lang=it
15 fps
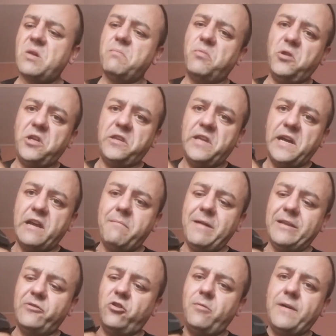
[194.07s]
potete anche
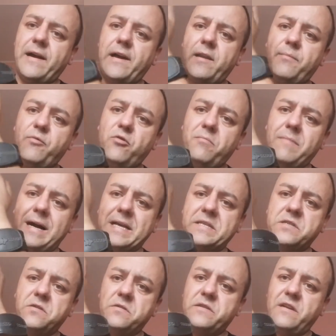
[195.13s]
metterlo magari più in
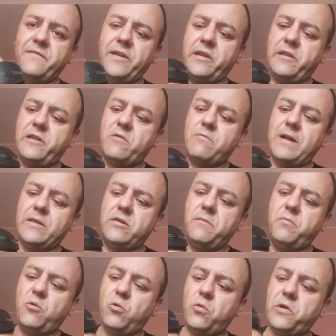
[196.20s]
basso se avete dei guanti
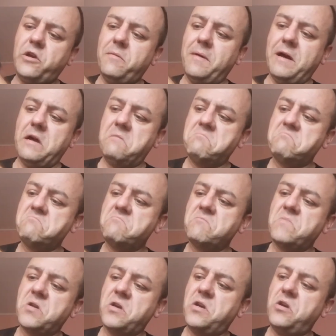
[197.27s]
più lunghi ma
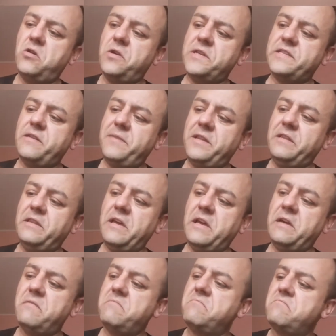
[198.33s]
io
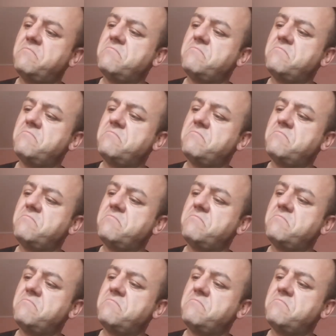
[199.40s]
onestamente